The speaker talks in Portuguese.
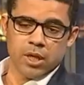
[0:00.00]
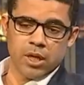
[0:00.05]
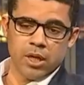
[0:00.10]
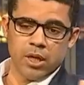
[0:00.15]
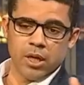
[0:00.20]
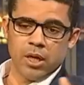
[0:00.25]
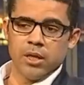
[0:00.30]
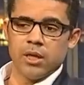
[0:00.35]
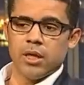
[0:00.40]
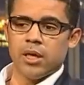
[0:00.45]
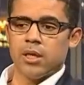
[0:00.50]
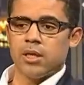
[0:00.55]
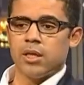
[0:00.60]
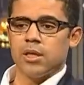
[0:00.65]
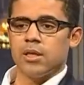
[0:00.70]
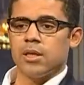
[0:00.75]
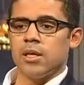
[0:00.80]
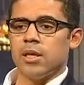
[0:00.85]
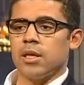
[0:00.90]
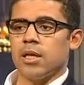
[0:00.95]
daí a ideia
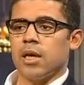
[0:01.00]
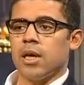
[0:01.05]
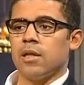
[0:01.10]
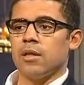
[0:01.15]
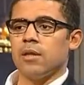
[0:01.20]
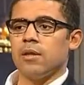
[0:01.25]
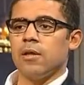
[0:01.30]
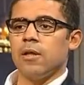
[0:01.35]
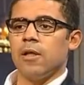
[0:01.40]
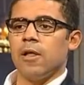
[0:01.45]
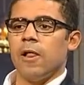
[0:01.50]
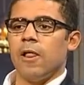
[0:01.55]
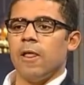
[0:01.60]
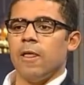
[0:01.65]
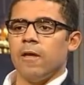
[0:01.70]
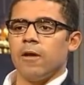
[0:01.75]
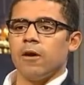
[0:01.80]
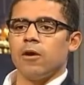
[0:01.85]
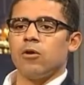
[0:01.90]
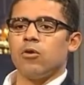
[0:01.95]
da trienal,
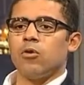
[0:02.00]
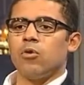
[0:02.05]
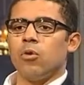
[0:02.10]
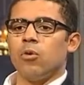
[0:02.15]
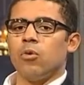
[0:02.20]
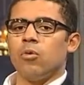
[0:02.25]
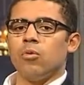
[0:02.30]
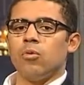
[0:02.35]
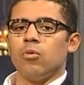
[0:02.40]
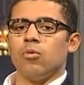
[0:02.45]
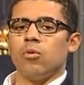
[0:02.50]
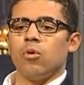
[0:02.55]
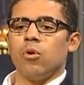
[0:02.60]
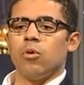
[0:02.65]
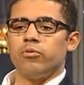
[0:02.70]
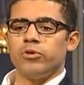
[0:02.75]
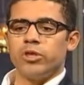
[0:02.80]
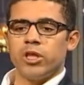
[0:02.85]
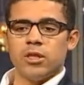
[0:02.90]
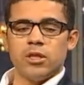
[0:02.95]
com o
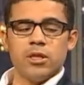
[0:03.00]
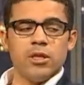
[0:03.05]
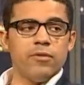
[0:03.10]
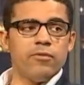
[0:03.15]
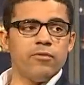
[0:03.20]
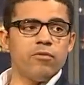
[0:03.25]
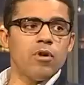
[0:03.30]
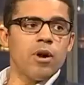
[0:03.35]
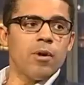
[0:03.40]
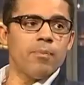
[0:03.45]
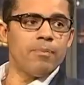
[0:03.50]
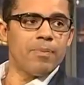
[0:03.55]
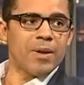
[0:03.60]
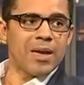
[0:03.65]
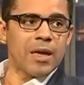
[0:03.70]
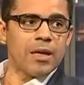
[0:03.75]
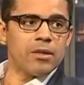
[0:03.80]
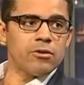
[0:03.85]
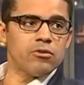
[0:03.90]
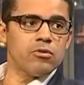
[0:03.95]
objetivo a
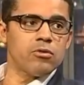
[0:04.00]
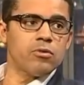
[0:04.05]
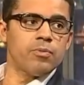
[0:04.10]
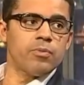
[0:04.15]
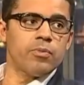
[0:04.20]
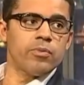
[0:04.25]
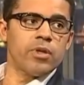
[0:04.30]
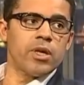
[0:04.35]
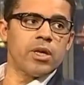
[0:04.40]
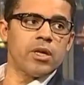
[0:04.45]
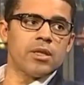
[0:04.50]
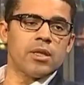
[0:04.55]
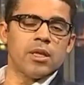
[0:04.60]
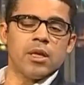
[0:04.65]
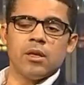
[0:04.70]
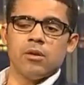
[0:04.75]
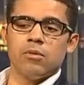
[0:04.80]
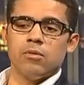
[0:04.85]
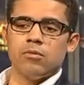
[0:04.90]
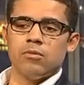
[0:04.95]
prazo de poder
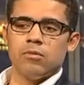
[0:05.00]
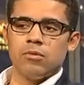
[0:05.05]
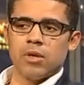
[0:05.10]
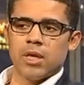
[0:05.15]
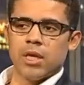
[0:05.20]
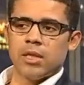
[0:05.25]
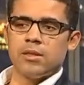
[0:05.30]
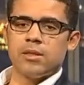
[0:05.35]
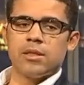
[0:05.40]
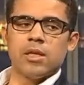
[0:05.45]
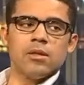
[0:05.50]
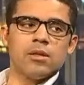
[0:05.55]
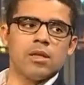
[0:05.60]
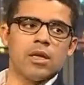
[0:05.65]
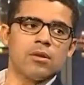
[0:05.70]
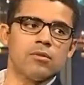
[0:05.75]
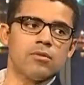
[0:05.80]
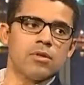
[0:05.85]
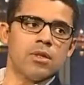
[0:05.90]
ter um grande centro de arte